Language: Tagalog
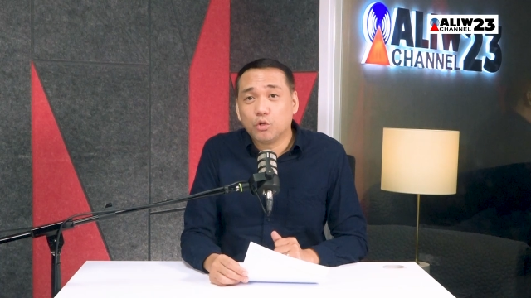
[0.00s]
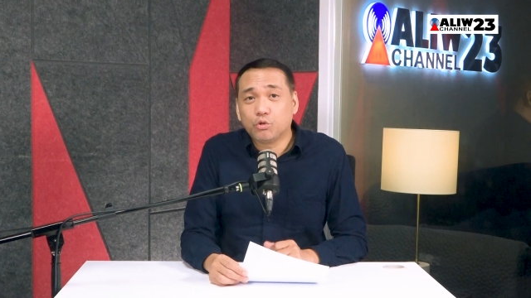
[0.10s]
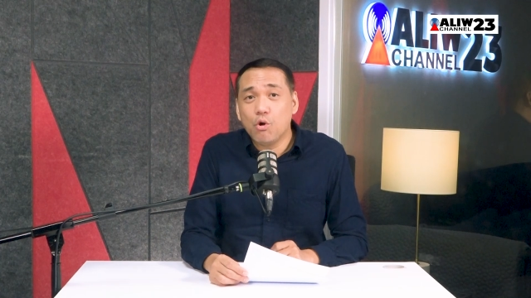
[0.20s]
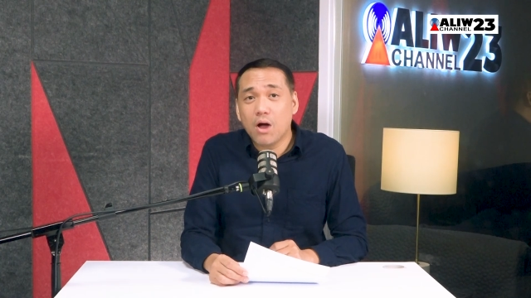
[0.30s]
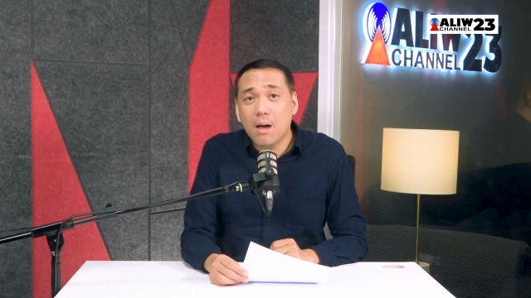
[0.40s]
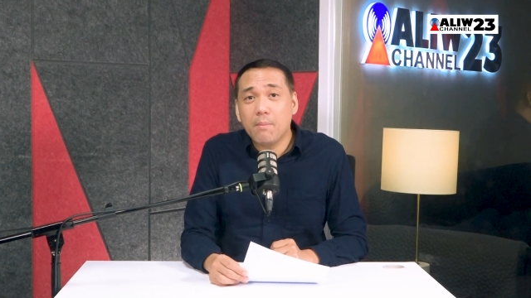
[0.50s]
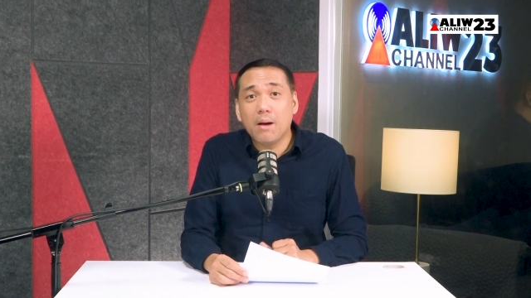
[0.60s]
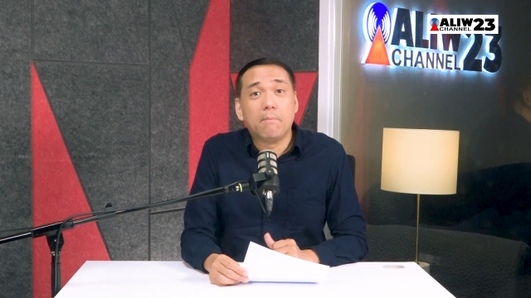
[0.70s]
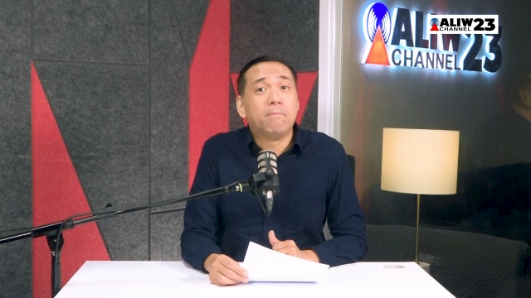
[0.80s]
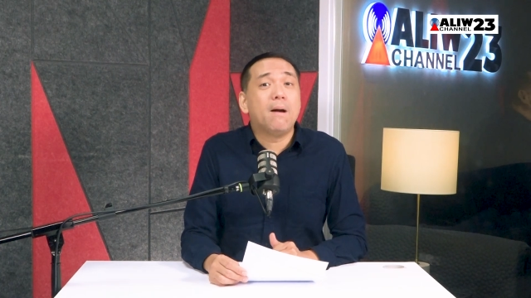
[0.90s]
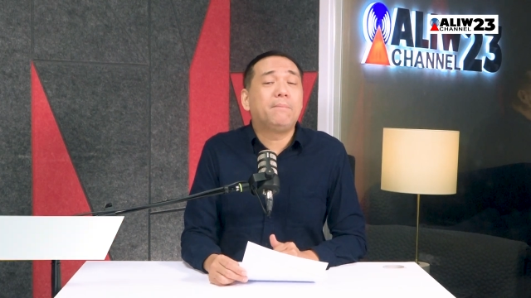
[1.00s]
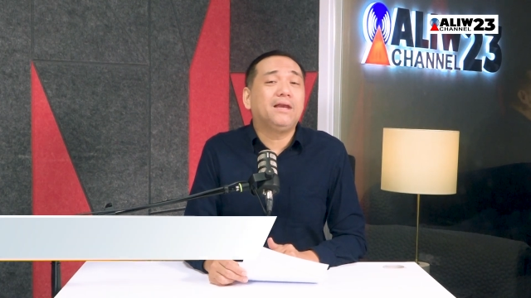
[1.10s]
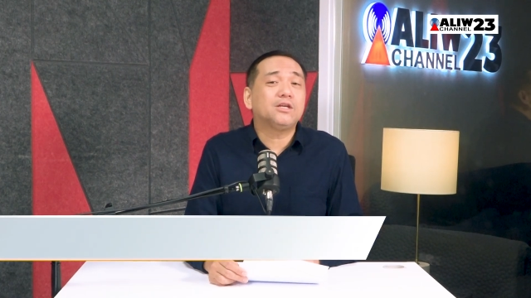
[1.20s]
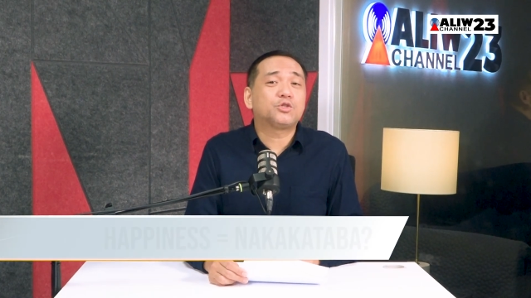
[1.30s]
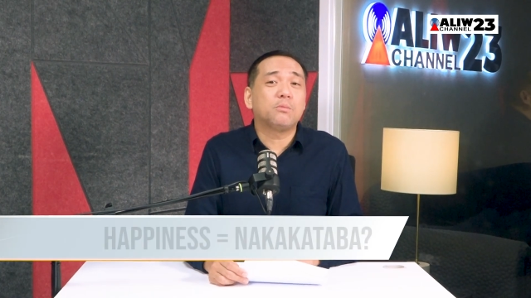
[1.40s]
Totoo nga bang
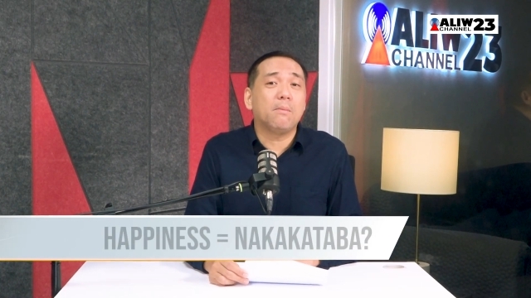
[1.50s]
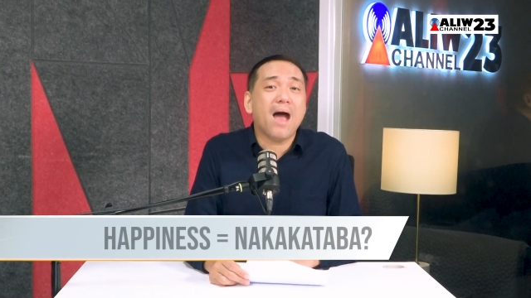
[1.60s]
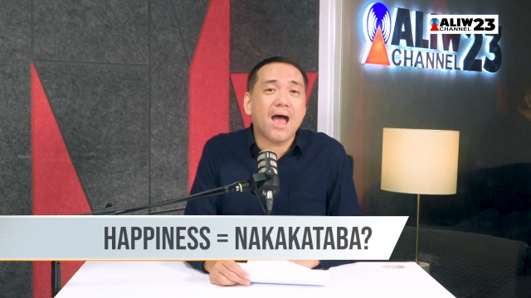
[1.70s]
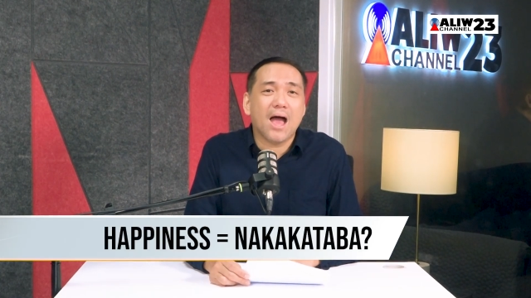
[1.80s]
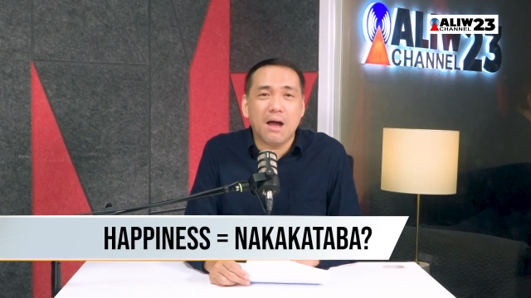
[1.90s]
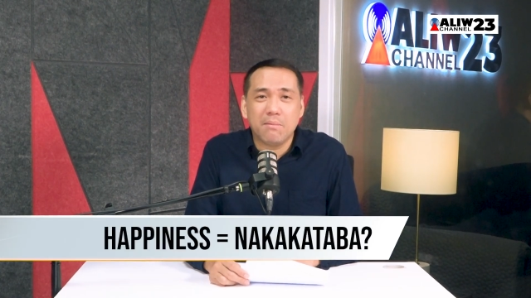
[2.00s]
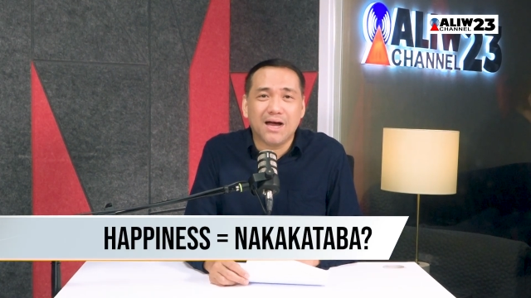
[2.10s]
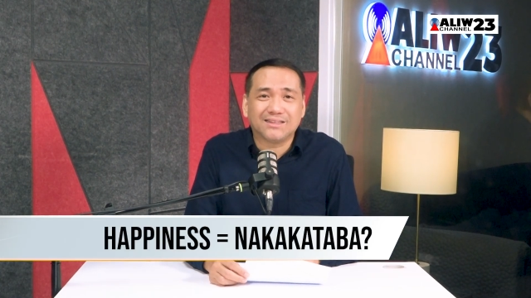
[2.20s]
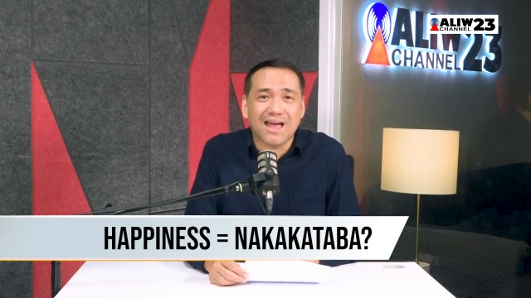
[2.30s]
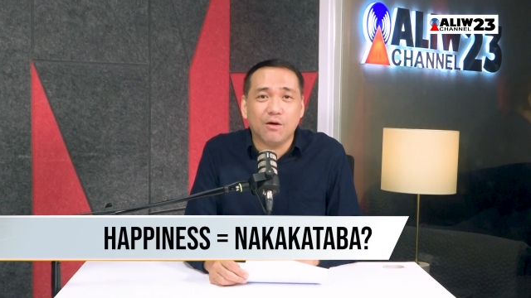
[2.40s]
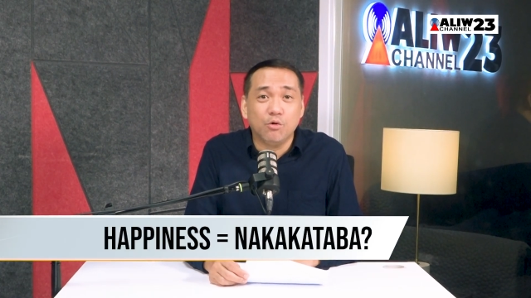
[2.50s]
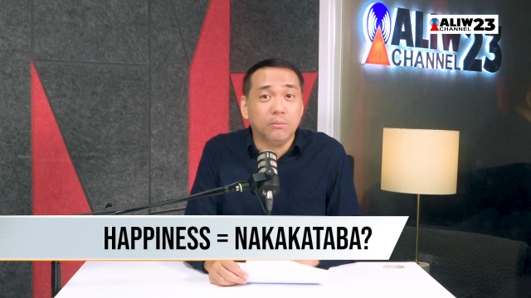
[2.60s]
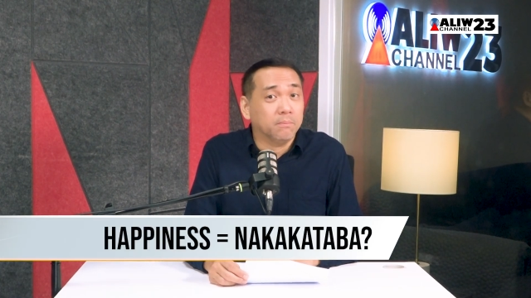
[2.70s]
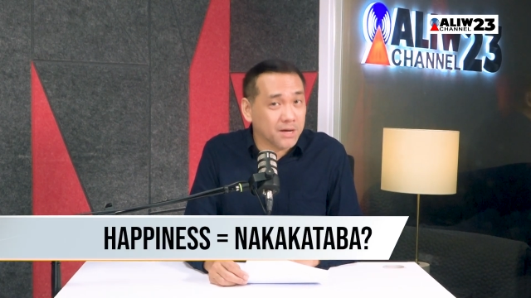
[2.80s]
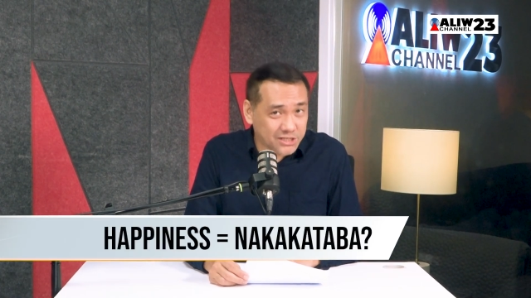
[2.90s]
mabilis tumaba ang mga taong